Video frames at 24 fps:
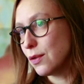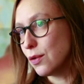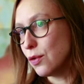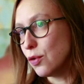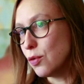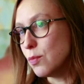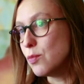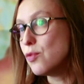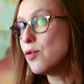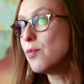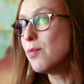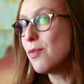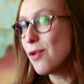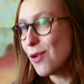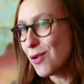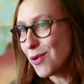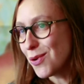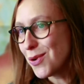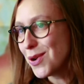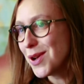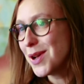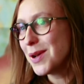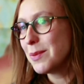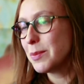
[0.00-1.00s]
au
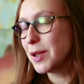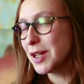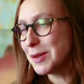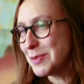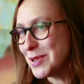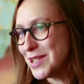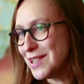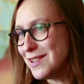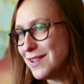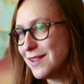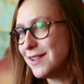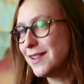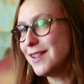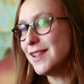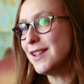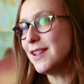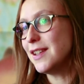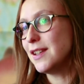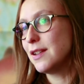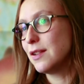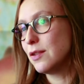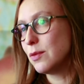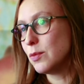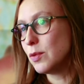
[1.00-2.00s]
moment prémédité,
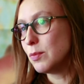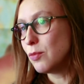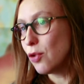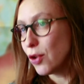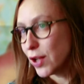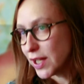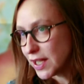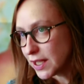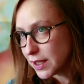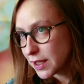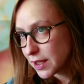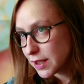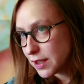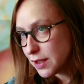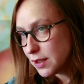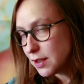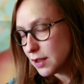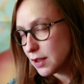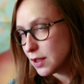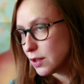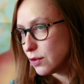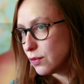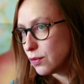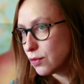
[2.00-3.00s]
au moment
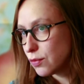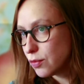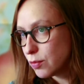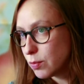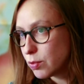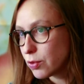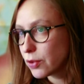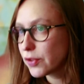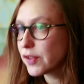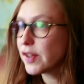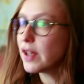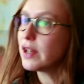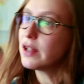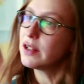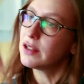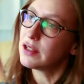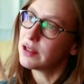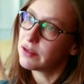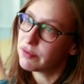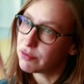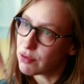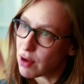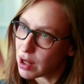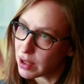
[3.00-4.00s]
écrit. Et du coup, pour ça,
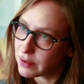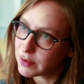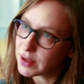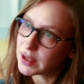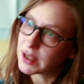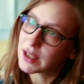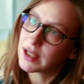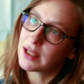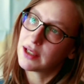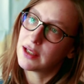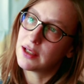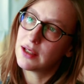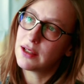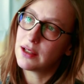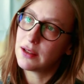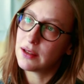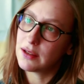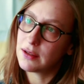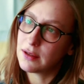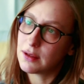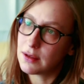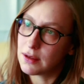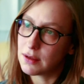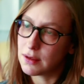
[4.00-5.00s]
il faut arriver à créer
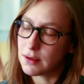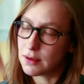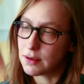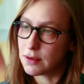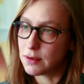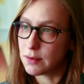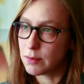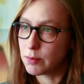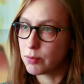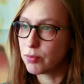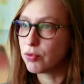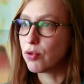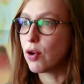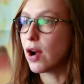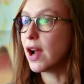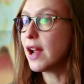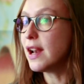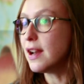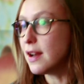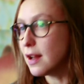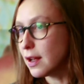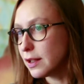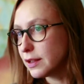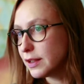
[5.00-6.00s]
pour
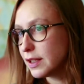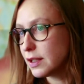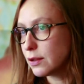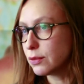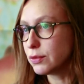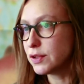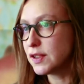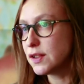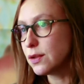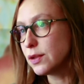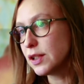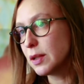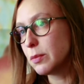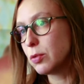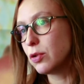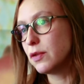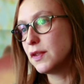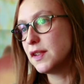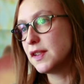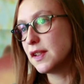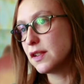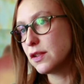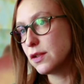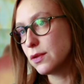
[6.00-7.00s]
elle des conditions
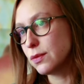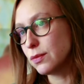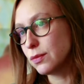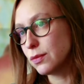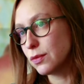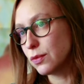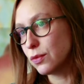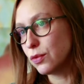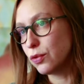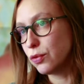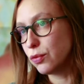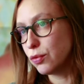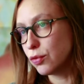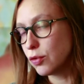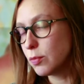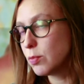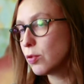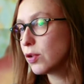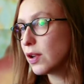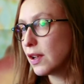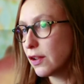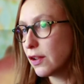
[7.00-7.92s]
d'improvisation autour, pour